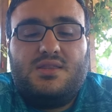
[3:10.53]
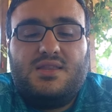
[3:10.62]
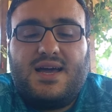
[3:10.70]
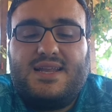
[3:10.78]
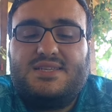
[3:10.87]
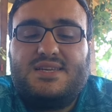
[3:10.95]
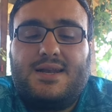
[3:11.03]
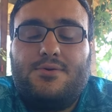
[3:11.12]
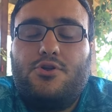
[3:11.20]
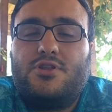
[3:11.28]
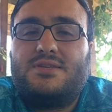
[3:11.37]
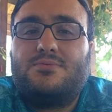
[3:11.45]
Narizane
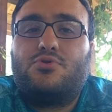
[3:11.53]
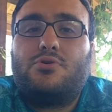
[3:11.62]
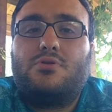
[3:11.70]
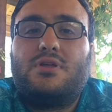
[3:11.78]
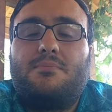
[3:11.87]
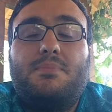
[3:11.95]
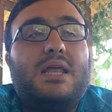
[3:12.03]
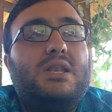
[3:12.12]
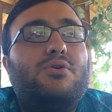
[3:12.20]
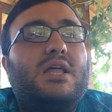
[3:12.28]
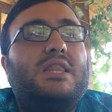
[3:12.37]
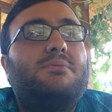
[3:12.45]
yönetim kurulundan
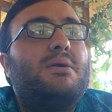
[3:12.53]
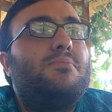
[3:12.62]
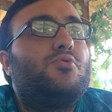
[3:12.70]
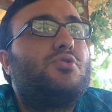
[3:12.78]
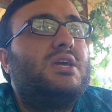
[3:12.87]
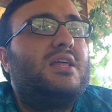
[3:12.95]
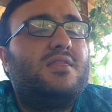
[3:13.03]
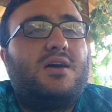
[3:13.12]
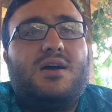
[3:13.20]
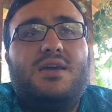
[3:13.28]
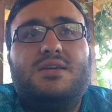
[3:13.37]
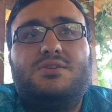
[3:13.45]
belli oranda memnunken
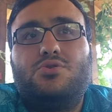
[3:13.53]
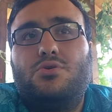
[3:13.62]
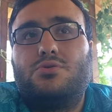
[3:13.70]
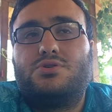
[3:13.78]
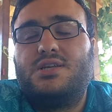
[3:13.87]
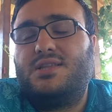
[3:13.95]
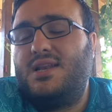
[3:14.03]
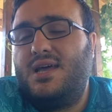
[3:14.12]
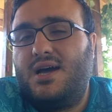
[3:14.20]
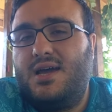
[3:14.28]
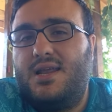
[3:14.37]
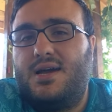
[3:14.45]
daha iyisi olursa da ne
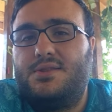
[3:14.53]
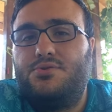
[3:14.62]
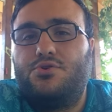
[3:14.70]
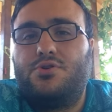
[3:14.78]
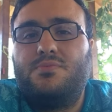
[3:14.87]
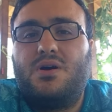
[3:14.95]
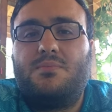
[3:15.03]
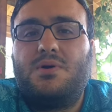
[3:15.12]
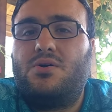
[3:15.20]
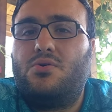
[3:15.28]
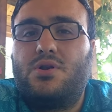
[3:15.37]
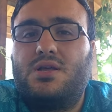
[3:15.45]
ala diyorum.
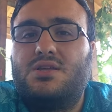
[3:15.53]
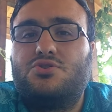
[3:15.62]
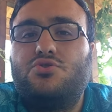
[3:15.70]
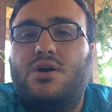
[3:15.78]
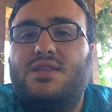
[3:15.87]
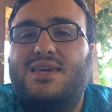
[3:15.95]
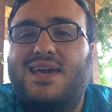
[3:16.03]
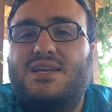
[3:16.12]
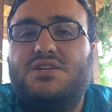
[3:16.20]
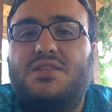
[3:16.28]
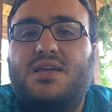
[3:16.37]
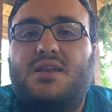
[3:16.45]
Ama orada şu anda
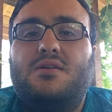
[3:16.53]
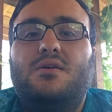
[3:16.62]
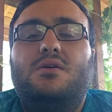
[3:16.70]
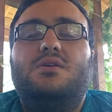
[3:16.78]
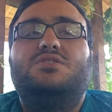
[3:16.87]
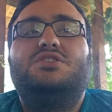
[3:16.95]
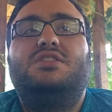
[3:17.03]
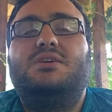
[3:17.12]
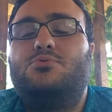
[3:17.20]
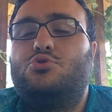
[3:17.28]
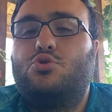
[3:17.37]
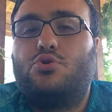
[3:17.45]
gerçekten
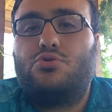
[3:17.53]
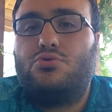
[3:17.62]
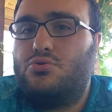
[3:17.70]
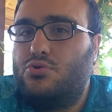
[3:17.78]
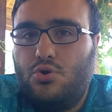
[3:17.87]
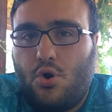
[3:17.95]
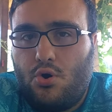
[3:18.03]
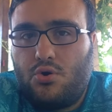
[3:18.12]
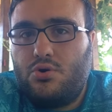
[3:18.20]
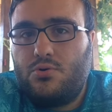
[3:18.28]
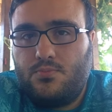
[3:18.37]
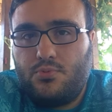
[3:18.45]
ciddi bir sorun
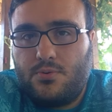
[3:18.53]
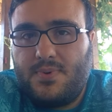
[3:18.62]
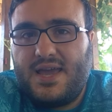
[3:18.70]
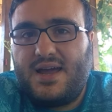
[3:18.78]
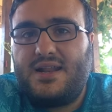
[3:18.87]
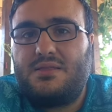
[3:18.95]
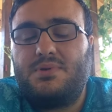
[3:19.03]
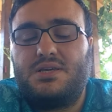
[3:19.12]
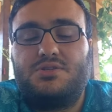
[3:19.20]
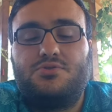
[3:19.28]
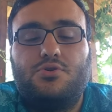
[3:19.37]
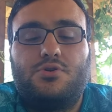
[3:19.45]
yok. Bunu beyan
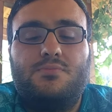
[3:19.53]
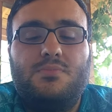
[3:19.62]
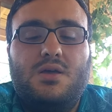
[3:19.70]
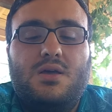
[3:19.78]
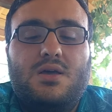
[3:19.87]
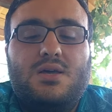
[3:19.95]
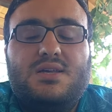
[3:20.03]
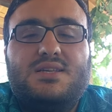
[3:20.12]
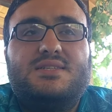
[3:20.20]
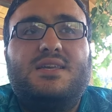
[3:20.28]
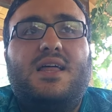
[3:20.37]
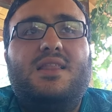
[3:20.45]
etmek istiyorum.
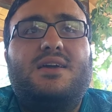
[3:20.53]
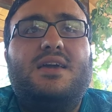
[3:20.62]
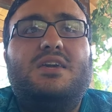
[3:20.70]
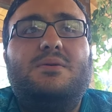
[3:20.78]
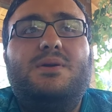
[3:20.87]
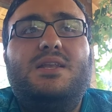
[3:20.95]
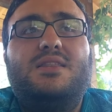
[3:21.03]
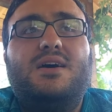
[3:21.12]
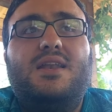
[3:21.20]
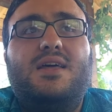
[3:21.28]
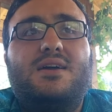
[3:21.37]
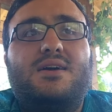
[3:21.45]
Sağlık ekibiyle de
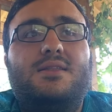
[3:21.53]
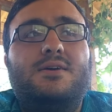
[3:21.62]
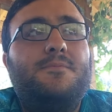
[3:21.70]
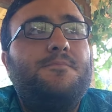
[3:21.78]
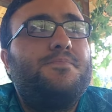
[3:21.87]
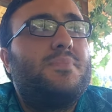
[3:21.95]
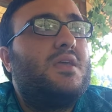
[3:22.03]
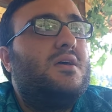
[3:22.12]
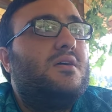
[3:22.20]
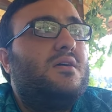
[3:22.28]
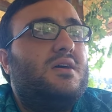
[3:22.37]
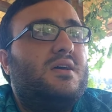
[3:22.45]
alakalı
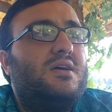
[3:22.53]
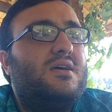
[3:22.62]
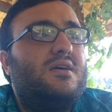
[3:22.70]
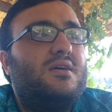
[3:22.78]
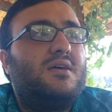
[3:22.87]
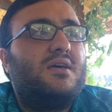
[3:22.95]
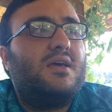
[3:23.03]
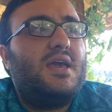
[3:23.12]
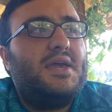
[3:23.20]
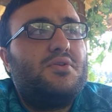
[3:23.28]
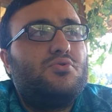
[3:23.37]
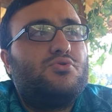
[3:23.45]
e,
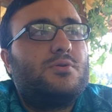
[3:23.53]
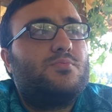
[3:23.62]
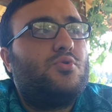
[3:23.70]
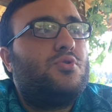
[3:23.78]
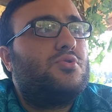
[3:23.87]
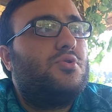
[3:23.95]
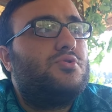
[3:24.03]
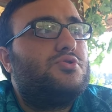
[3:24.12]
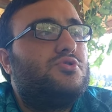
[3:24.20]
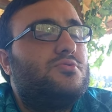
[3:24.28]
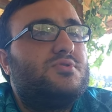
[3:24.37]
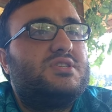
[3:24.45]
eğri oturup doğru
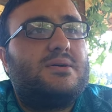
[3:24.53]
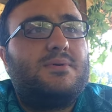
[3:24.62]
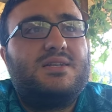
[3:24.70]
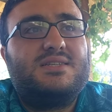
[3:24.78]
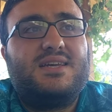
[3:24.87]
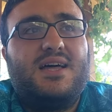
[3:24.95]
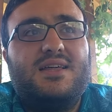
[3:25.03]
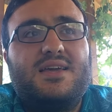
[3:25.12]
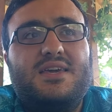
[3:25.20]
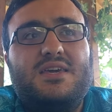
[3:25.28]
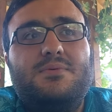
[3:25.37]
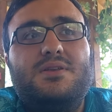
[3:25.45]
konuştuğumuz zaman sağlık
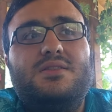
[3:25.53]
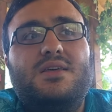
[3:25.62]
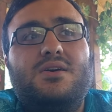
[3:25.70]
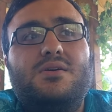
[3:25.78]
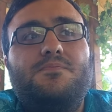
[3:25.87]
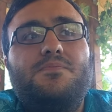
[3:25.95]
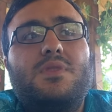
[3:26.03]
ekibinin de